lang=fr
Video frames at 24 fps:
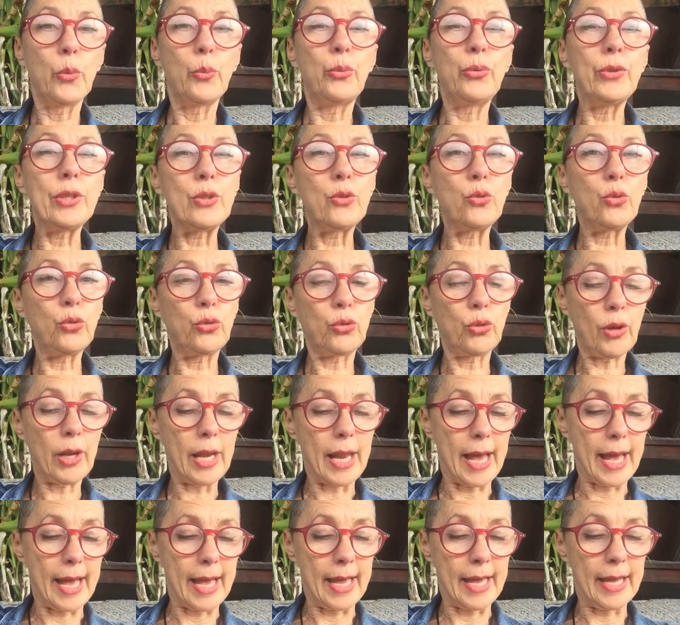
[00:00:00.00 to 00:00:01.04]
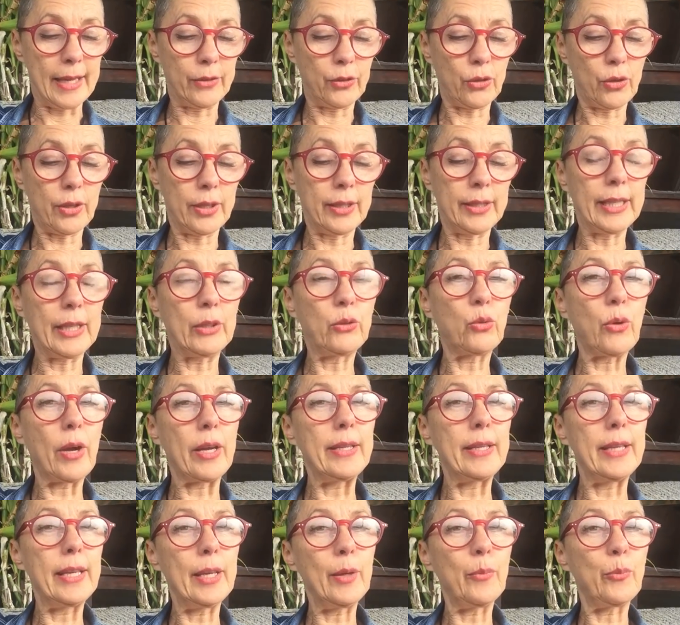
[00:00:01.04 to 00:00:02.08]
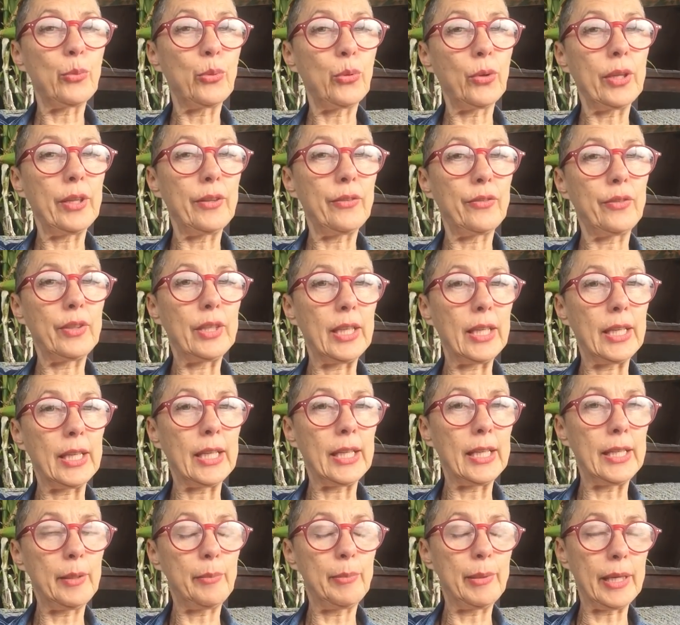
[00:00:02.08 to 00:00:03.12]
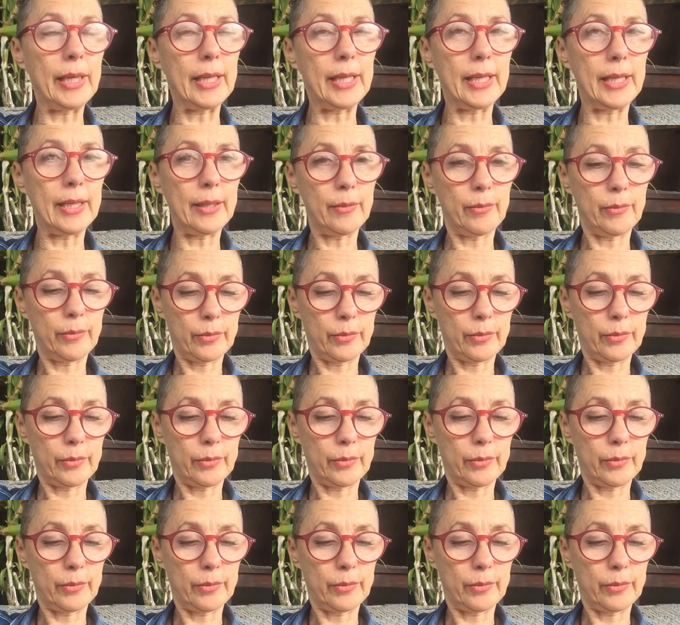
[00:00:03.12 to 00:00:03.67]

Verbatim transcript: Puisse tout cela être nettoyé, purifié et libéré.